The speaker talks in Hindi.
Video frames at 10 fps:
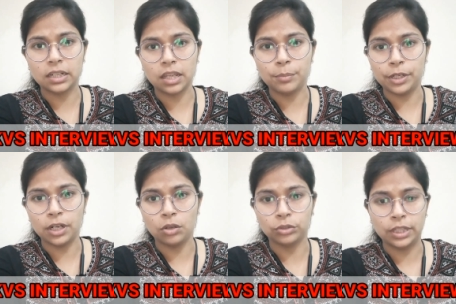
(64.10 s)
करके
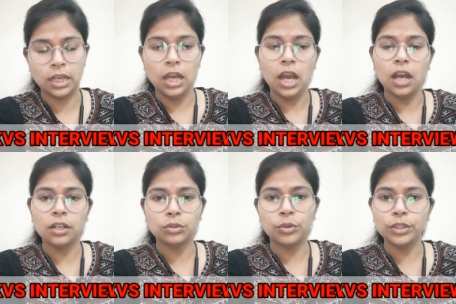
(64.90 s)
पढ़ना होता है
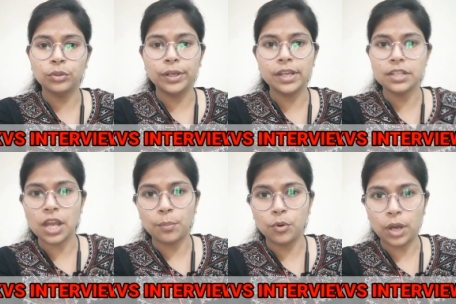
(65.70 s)
अगर थोड़ी थोड़ी इंग्लिश
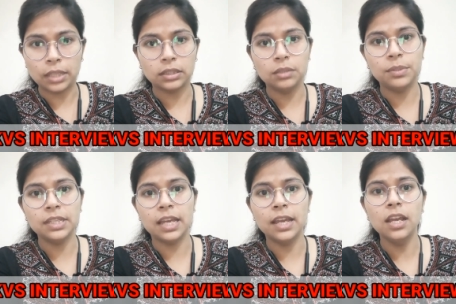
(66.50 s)
आपको आती भी
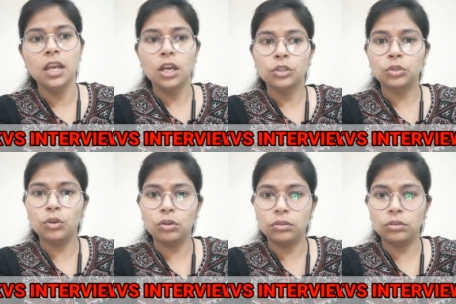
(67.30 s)
है तो